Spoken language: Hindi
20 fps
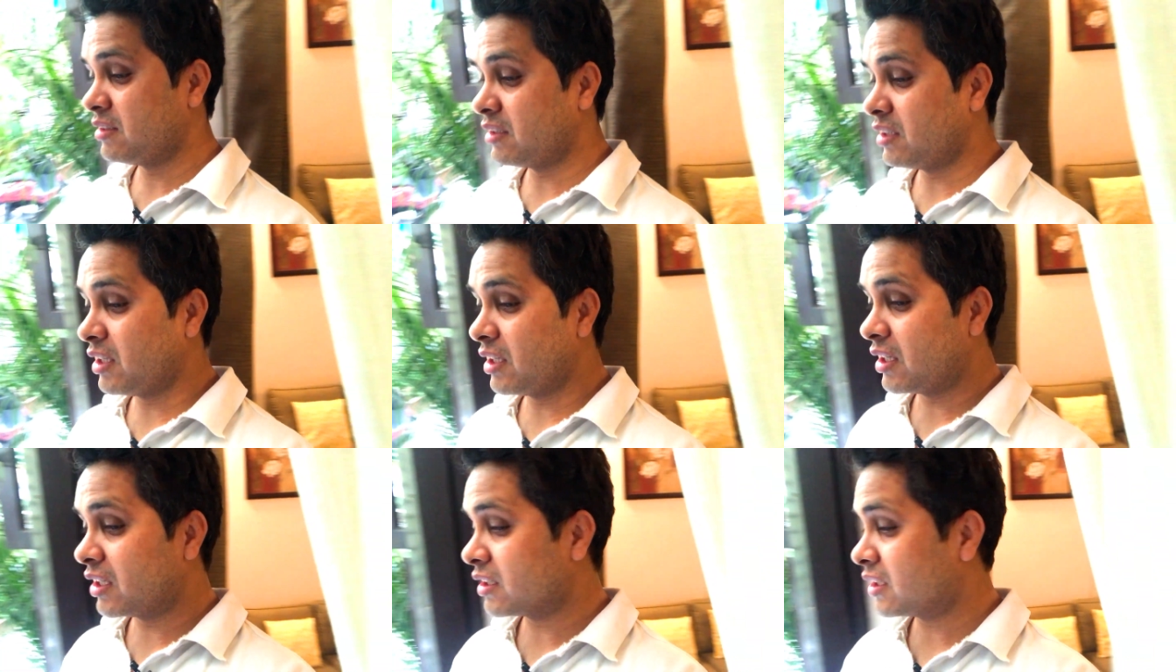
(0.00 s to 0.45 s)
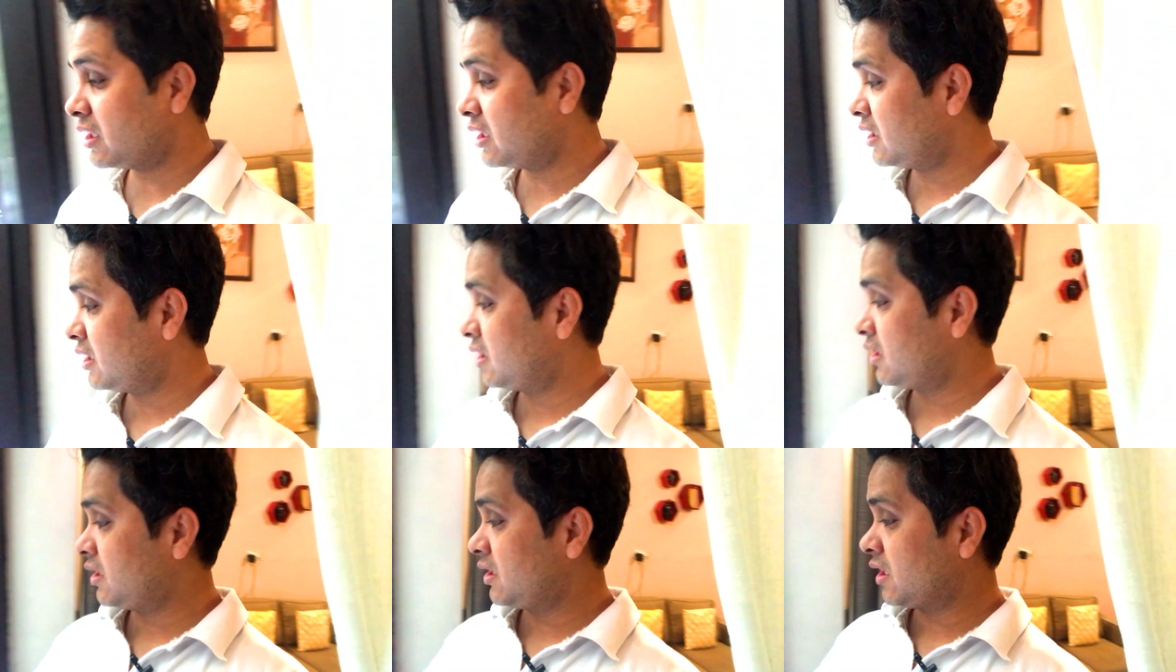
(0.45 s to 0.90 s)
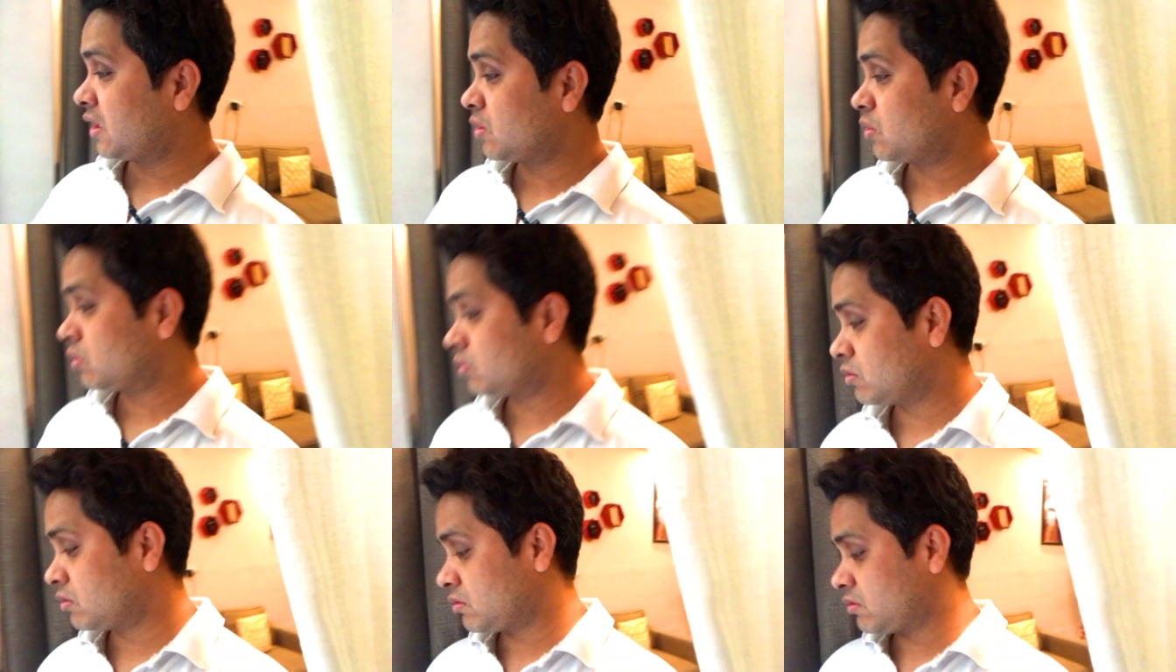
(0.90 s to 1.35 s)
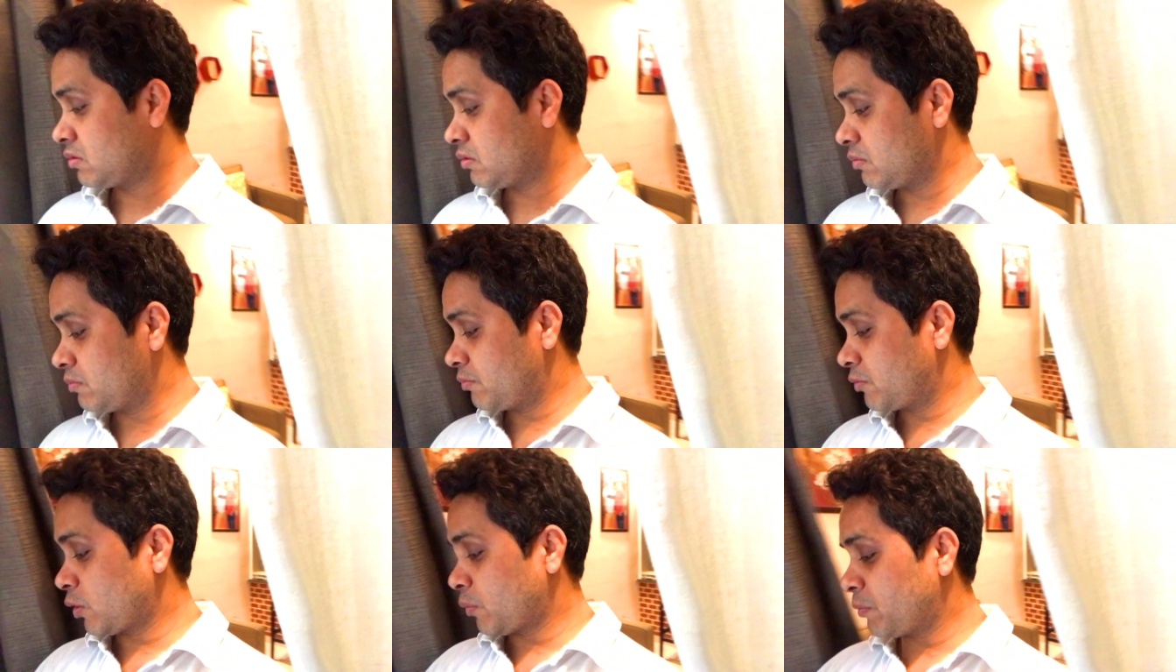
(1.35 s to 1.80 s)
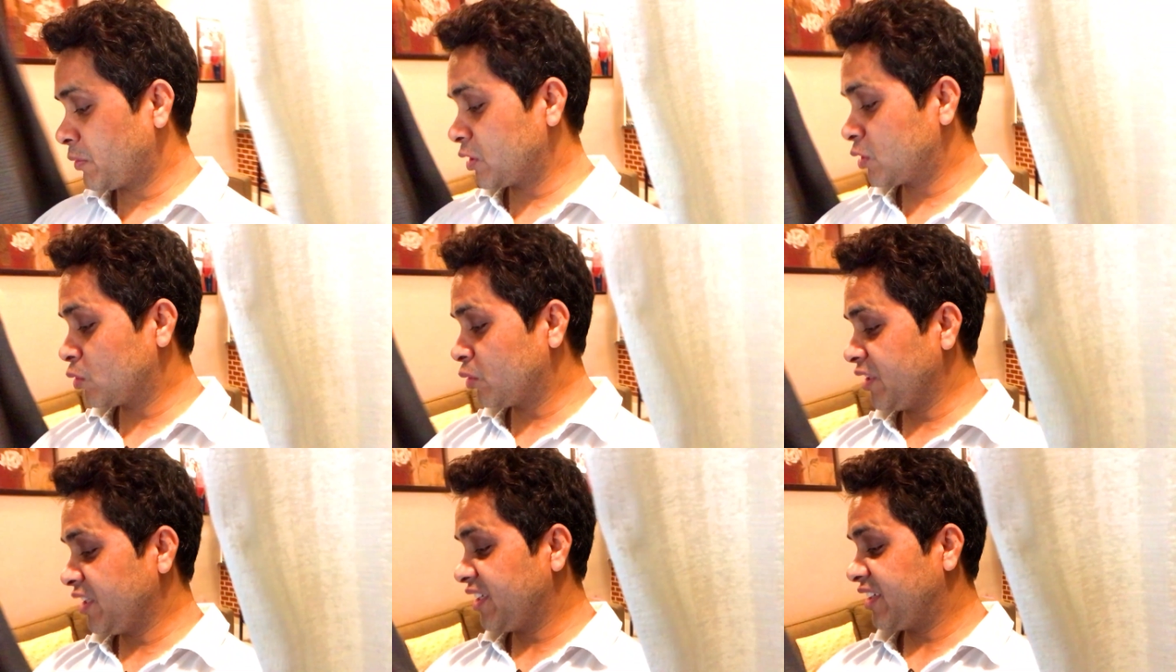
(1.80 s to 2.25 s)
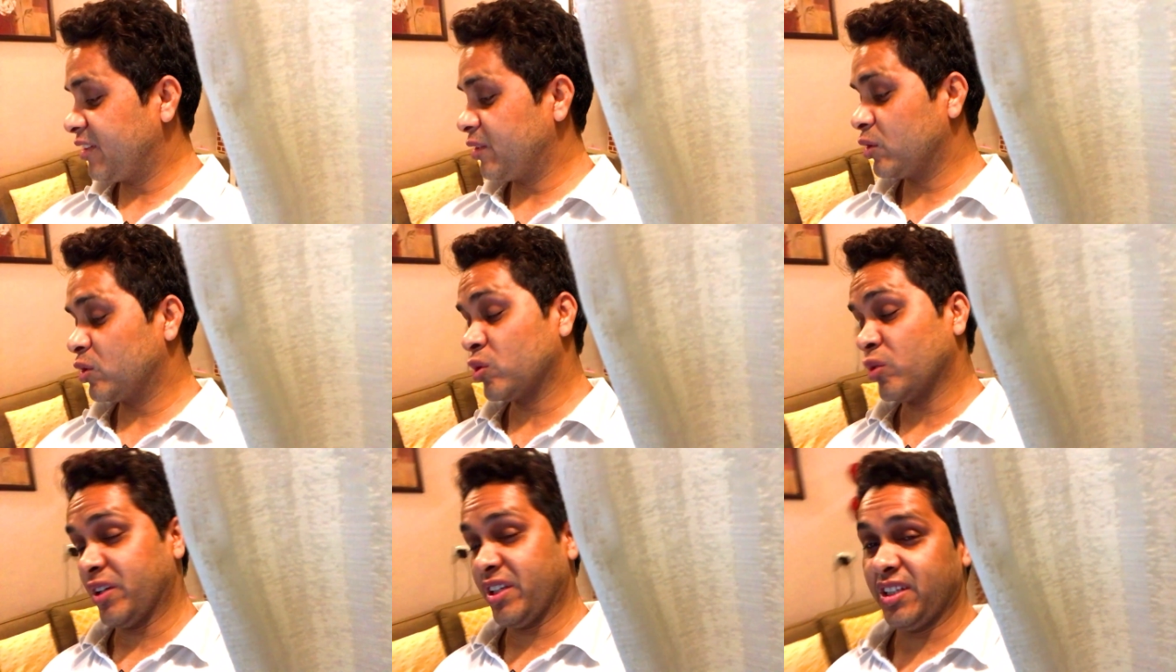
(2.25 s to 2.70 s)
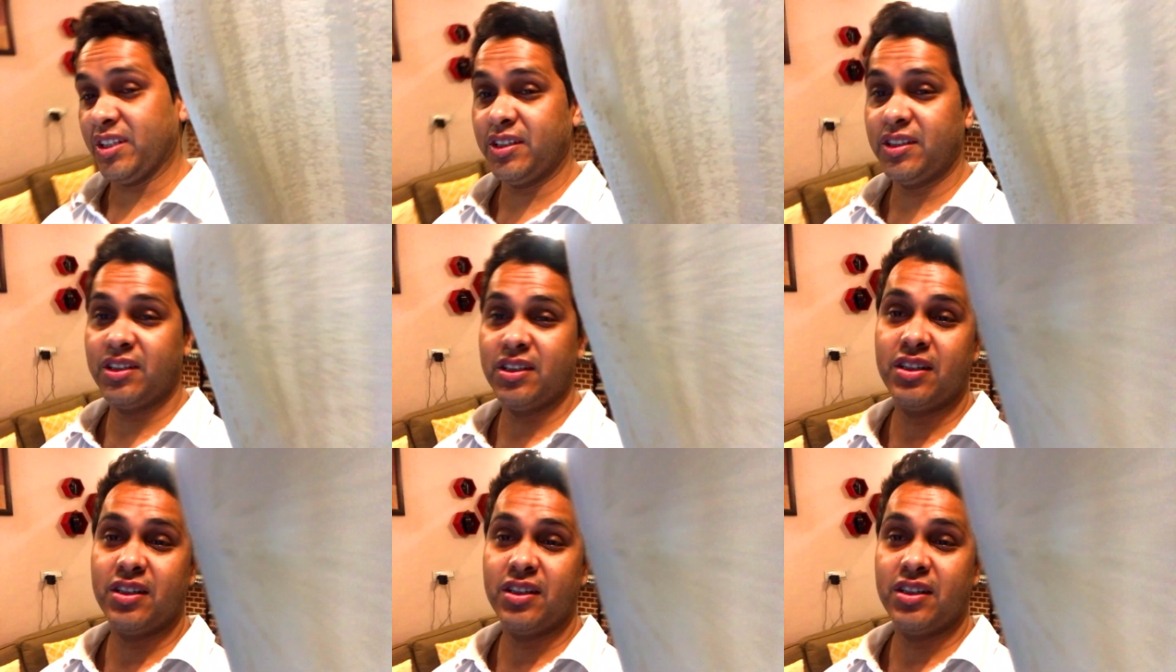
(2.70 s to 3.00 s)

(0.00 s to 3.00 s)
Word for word: दिल करता है या तो प्रॉपर सोए नहीं तो सोए नहीं